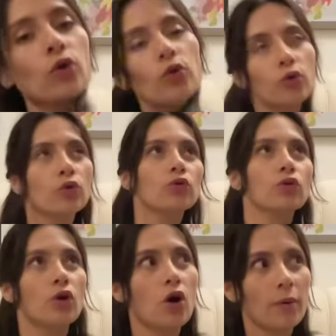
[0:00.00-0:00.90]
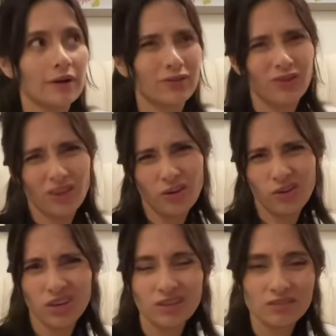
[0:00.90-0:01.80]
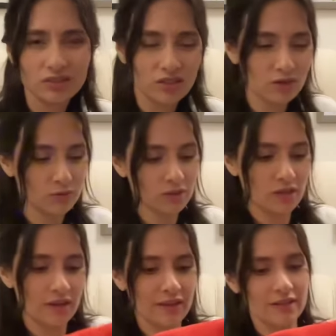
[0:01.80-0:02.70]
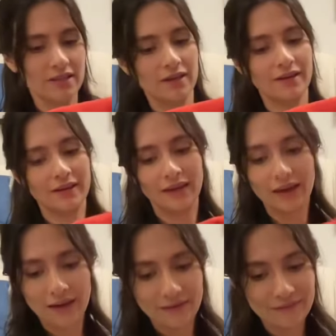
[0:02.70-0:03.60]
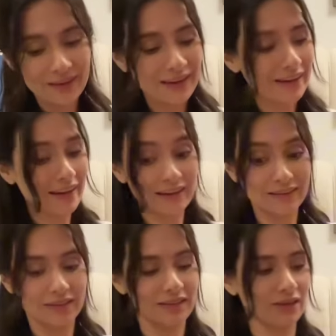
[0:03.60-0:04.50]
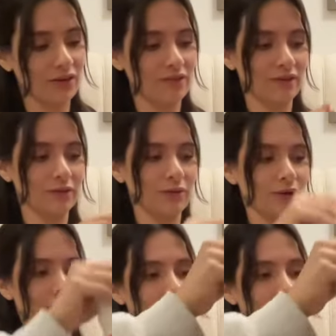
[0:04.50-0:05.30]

un, cobertor de cojín, no sé cómo se le dice, que me encanta y se cayó la factura.